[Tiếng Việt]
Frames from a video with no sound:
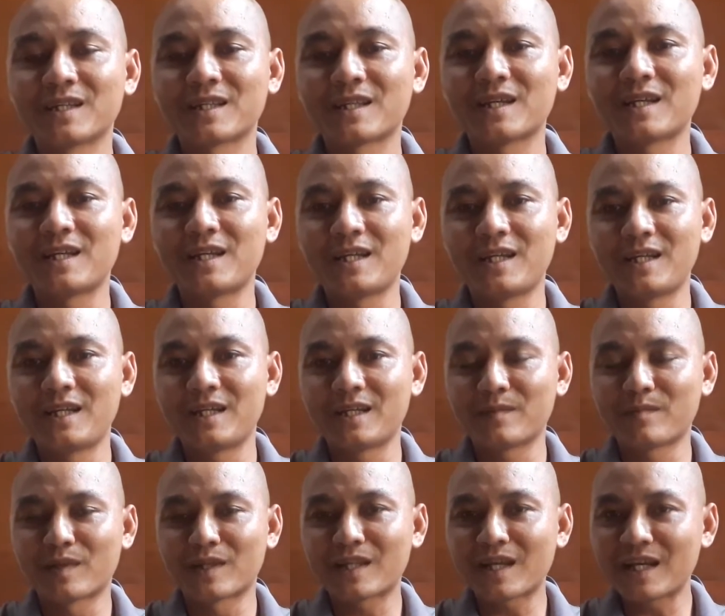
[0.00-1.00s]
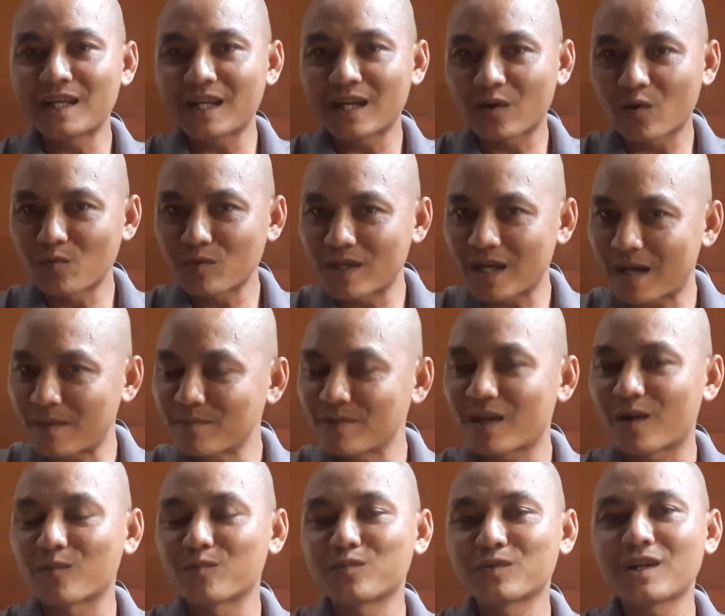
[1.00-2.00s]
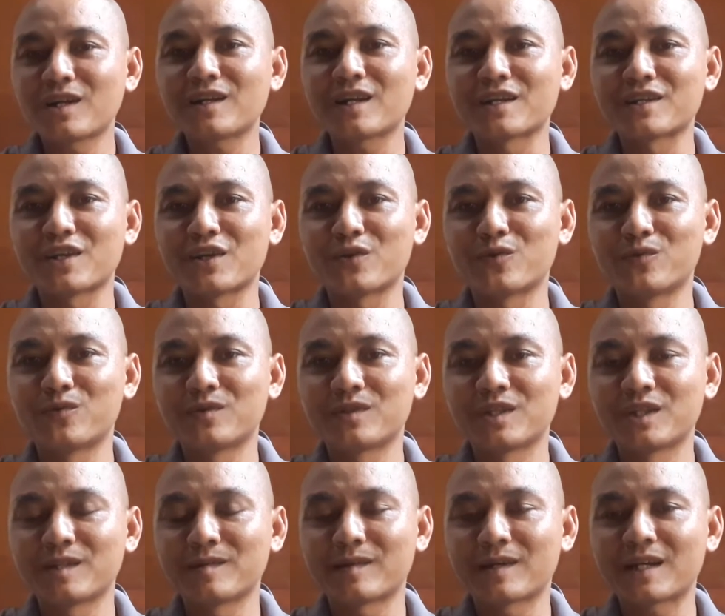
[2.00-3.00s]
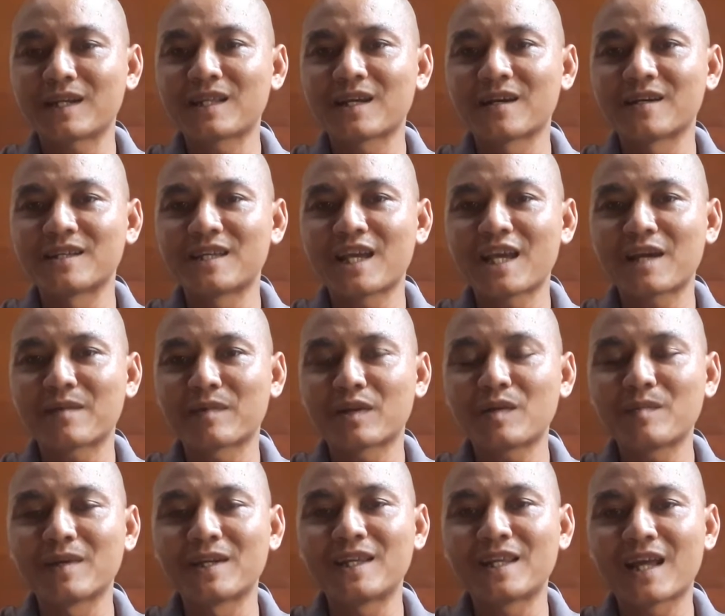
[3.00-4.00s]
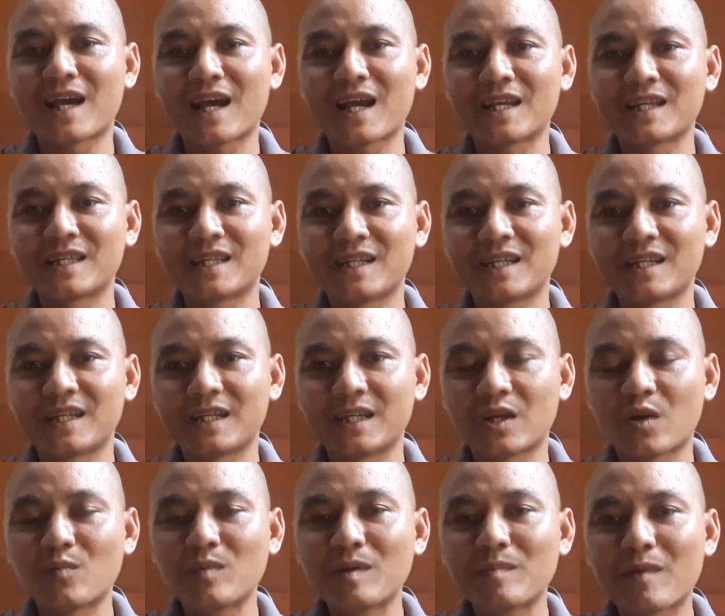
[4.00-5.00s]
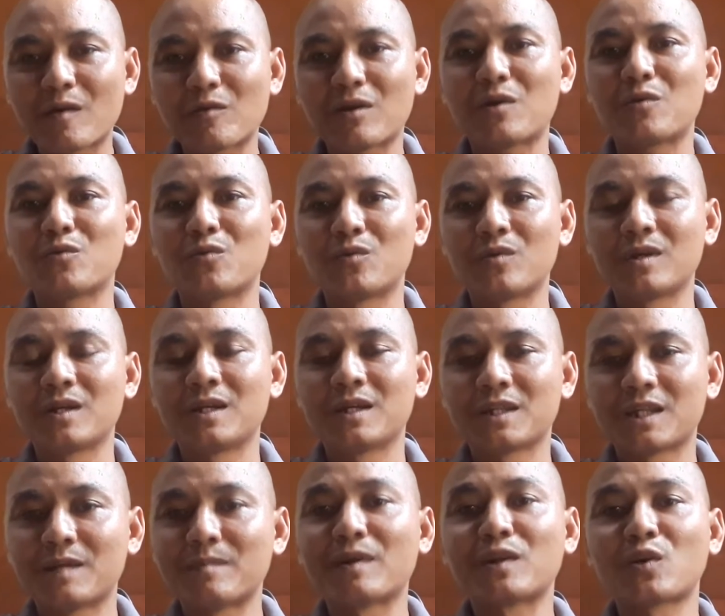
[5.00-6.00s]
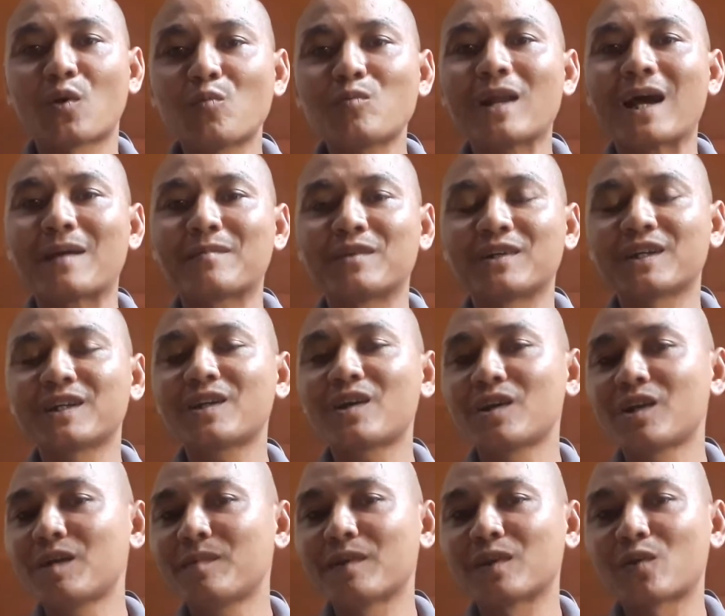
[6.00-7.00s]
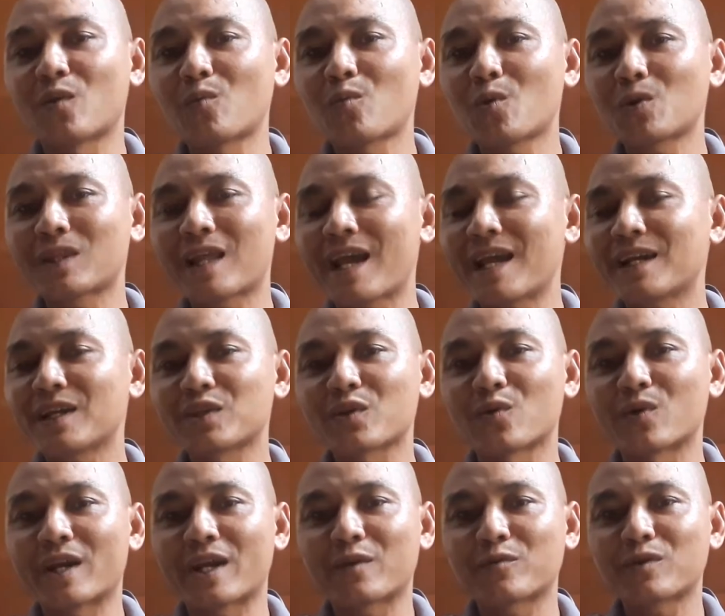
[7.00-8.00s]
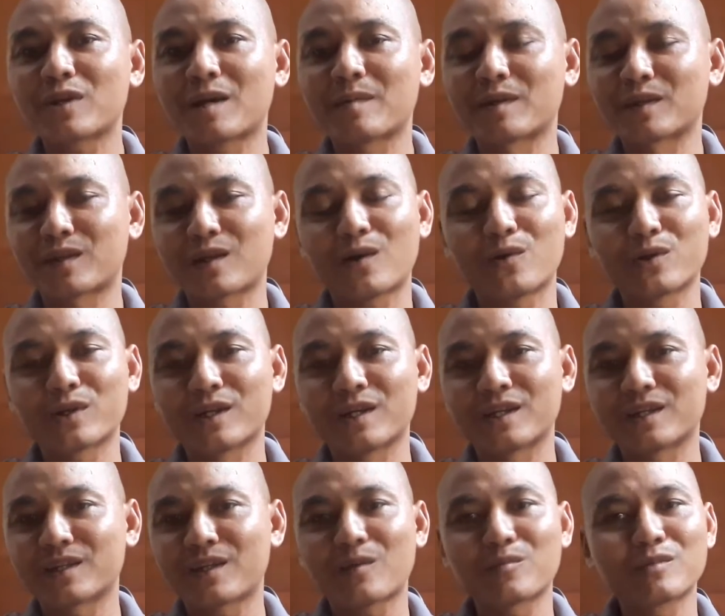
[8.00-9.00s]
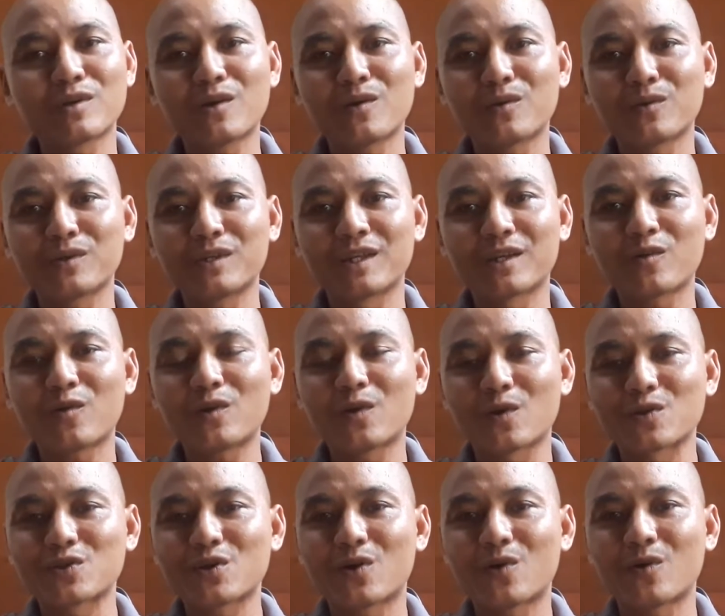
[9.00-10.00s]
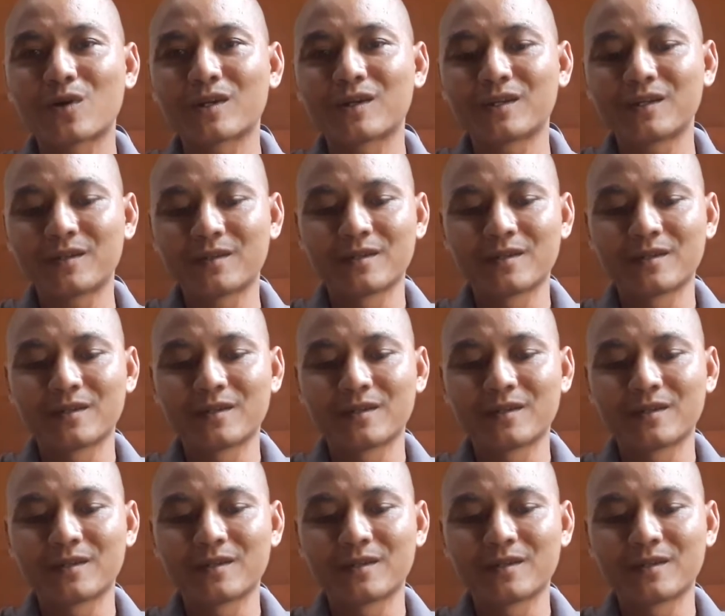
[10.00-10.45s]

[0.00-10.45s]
thì mình thấy là cũng giảm giọng rất là nhiều nhưng mà cái thời gian mà nó bị lại thì không biết bao lâu thì mình cũng làm được cái đó nữa mình cũng có tán cái chuồng heo đó ra mình coi này trong đó có gì có lò xo thôi